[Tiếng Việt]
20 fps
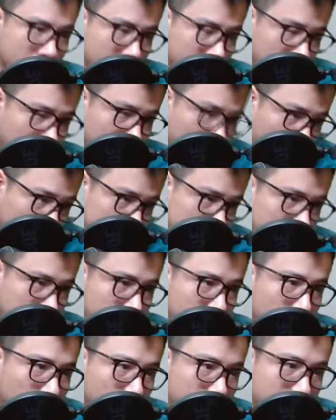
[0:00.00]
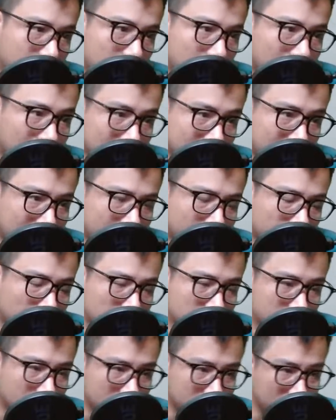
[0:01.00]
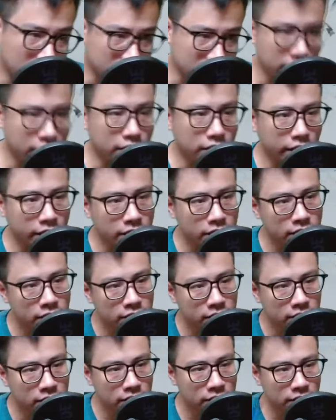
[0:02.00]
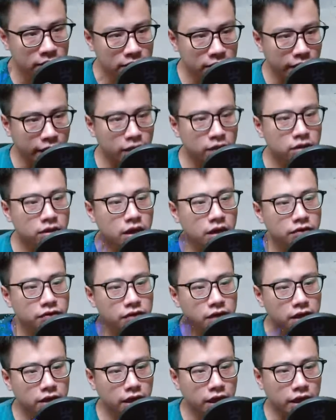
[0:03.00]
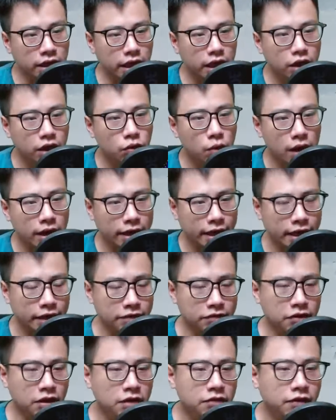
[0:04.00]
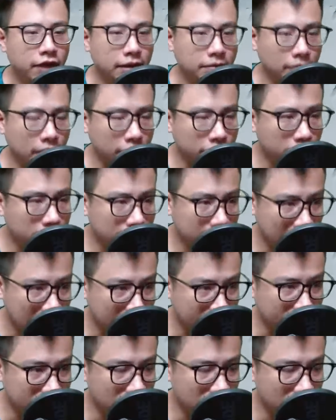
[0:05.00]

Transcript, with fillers: Mọi tiếng xôn xao bàn tán cũng dần dần yên tĩnh Thế lực các phương nhìn kết quả này với vẻ mặt phức tạp,